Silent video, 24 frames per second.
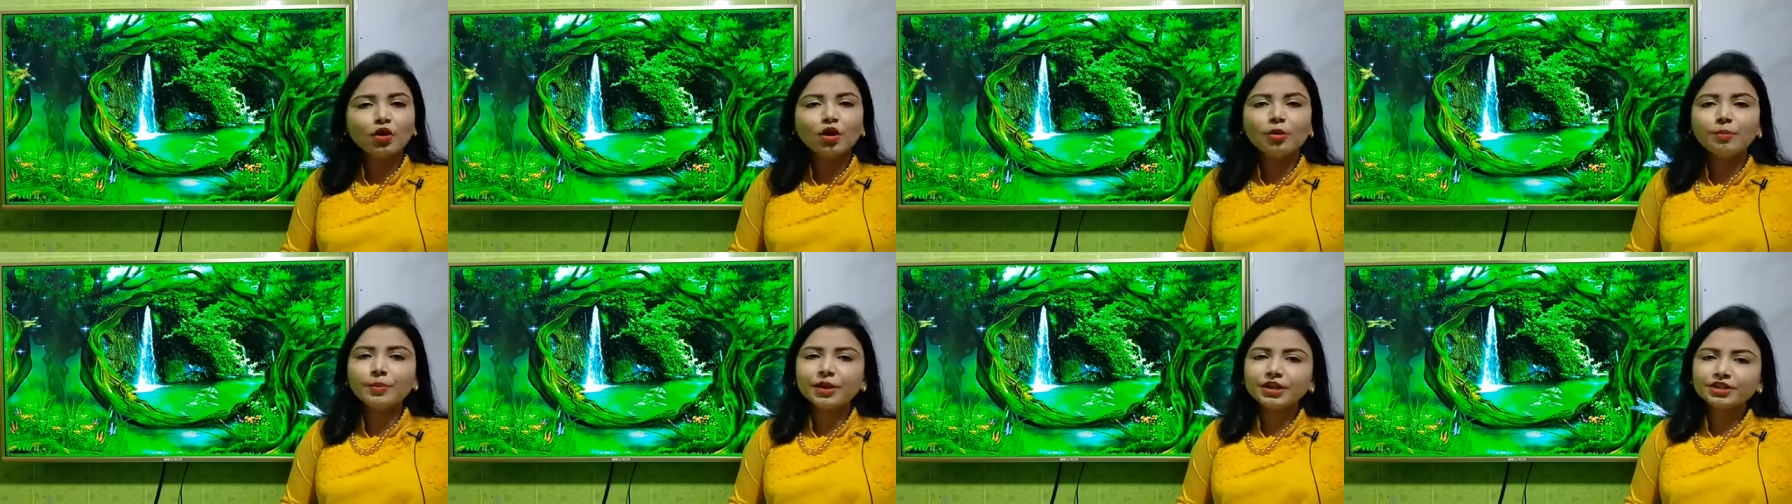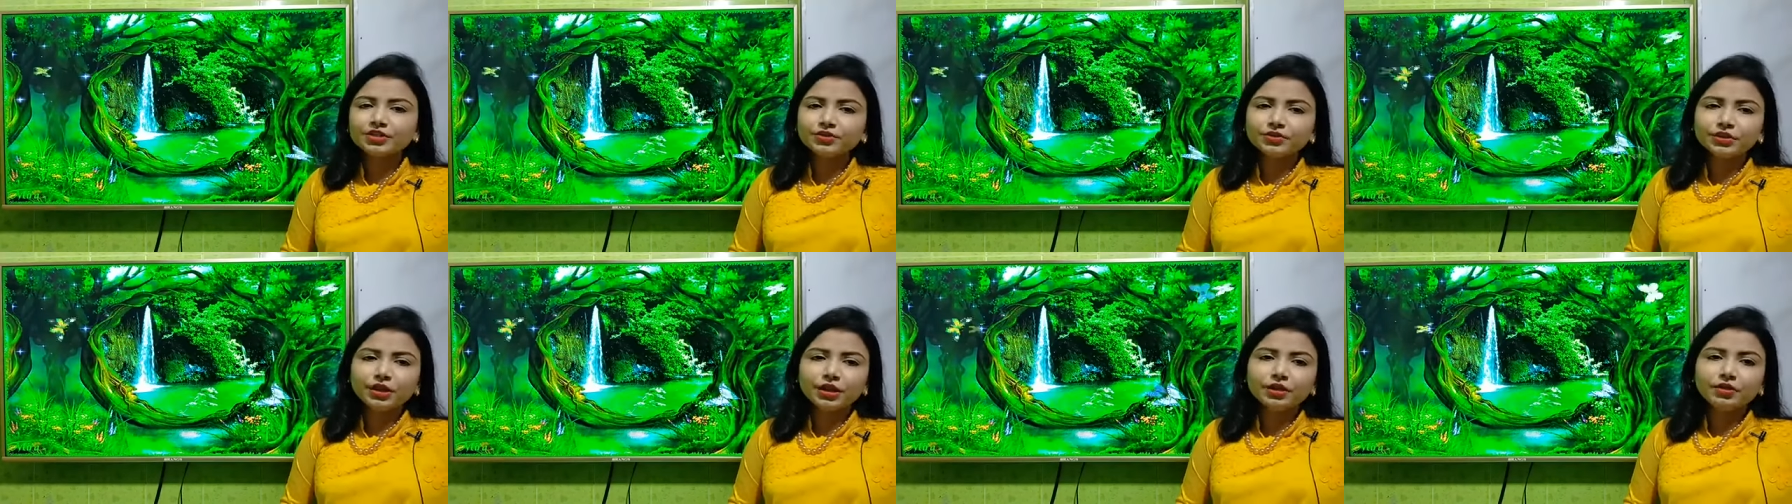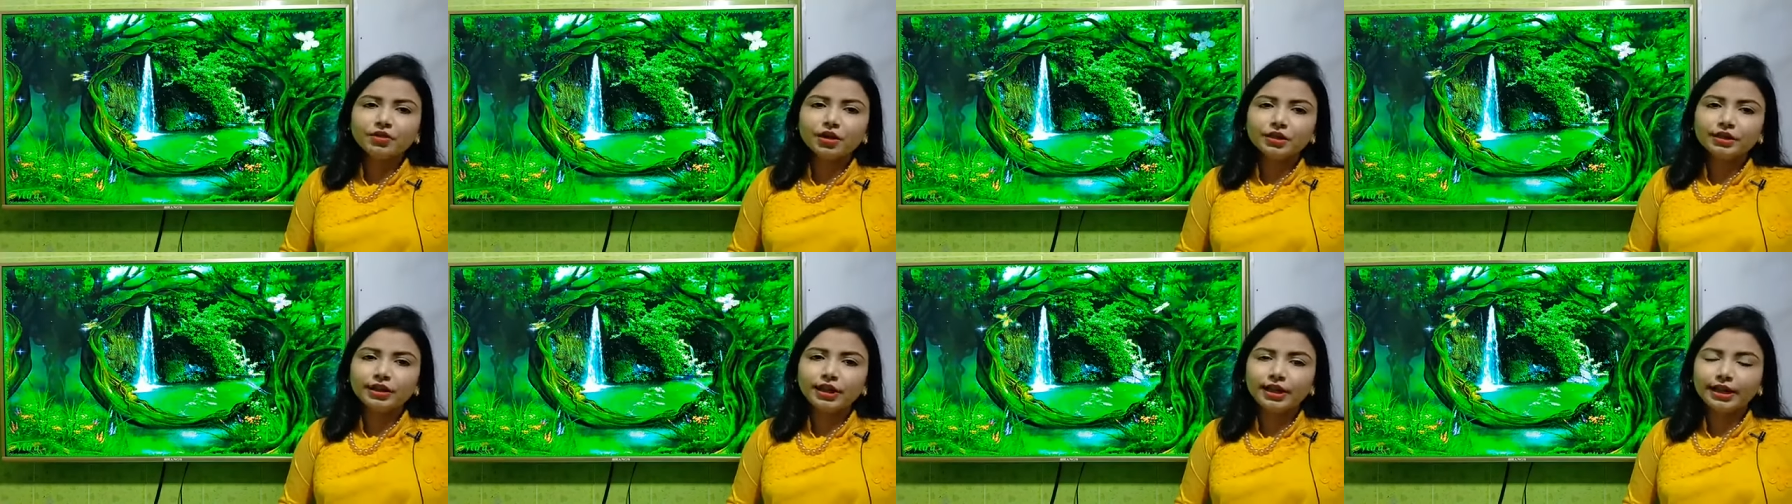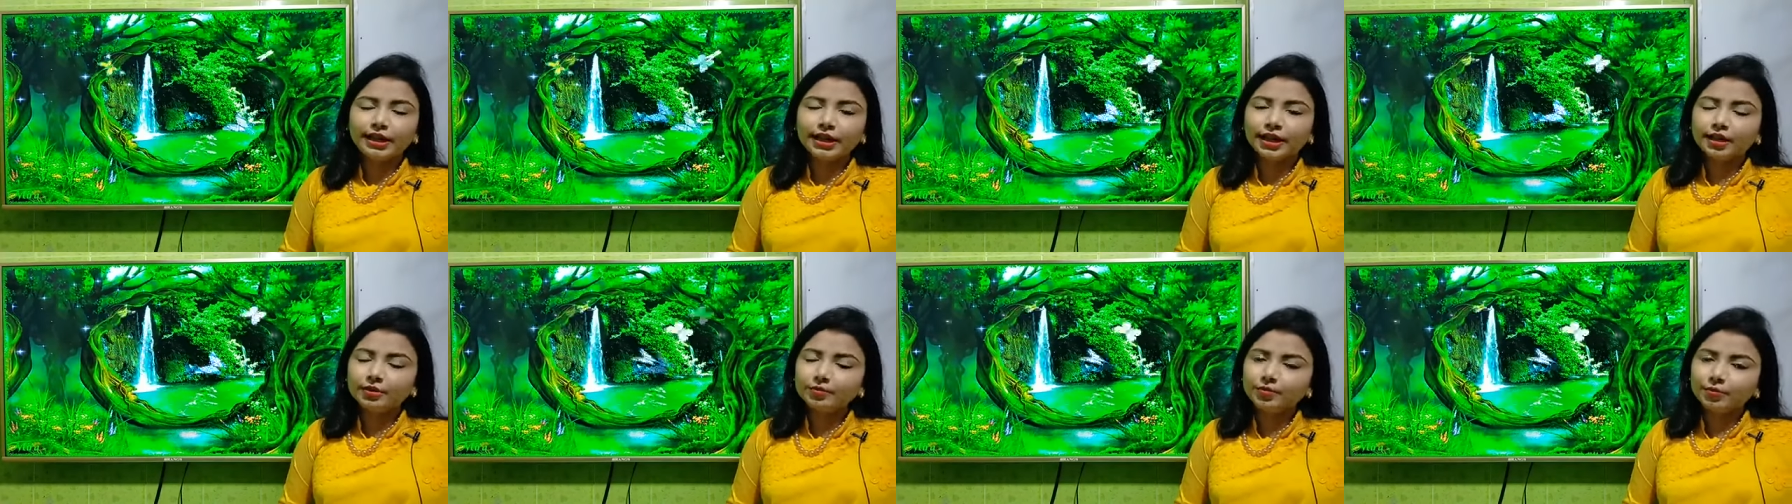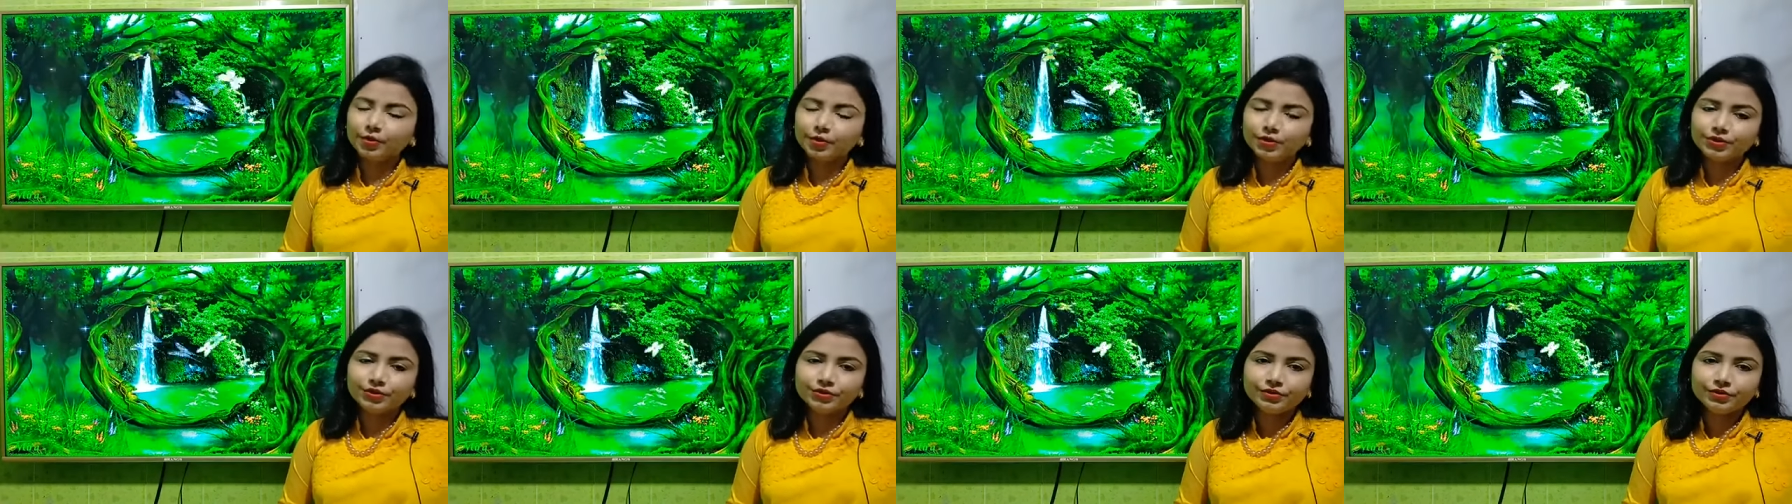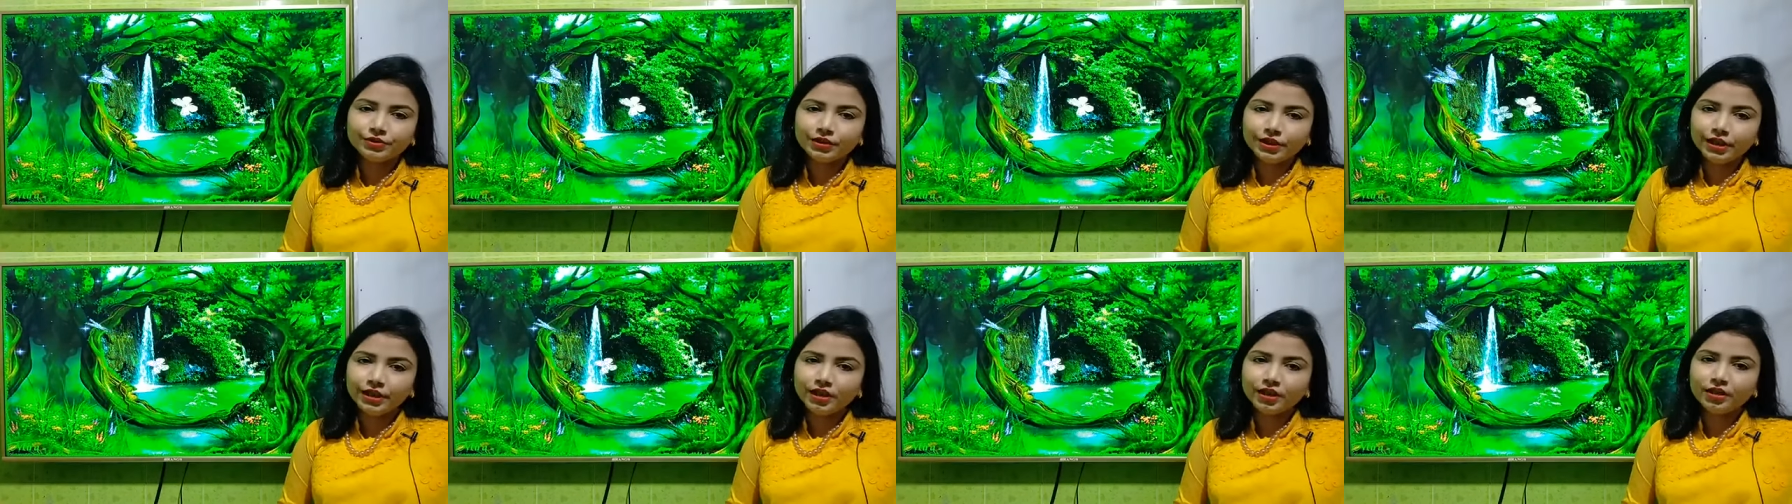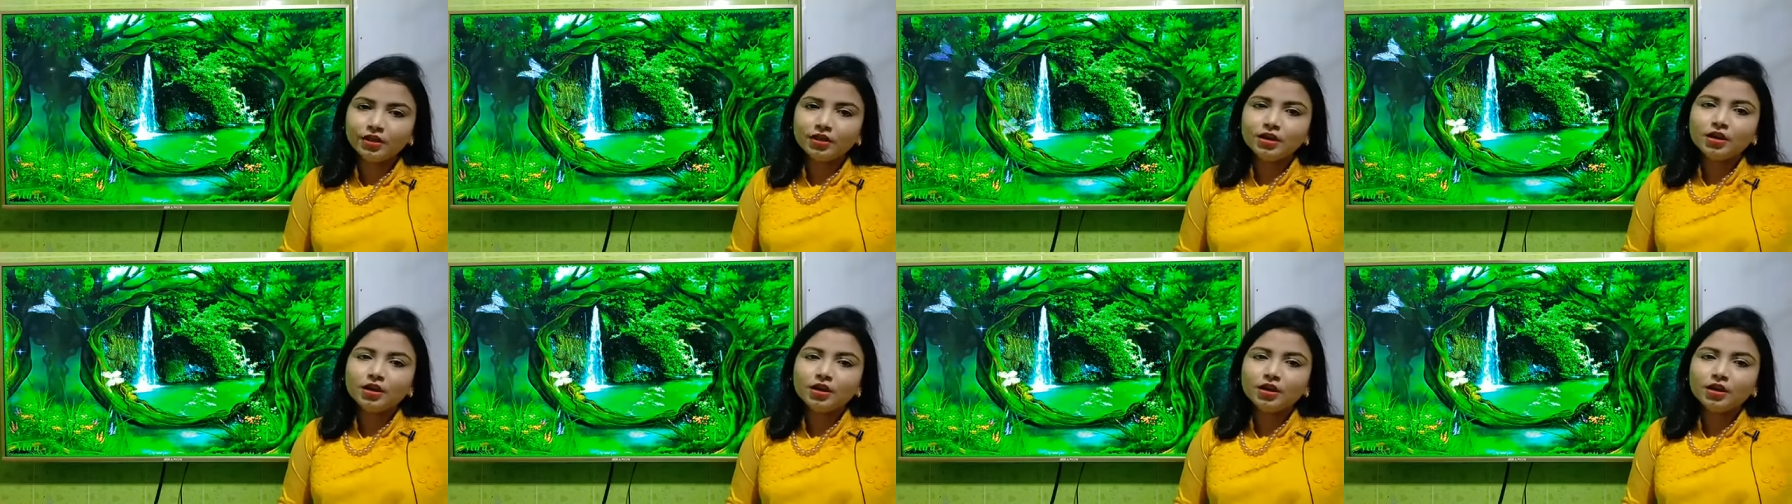অপ্রাসঙ্গিক কথা লেখার প্রয়োজন নেই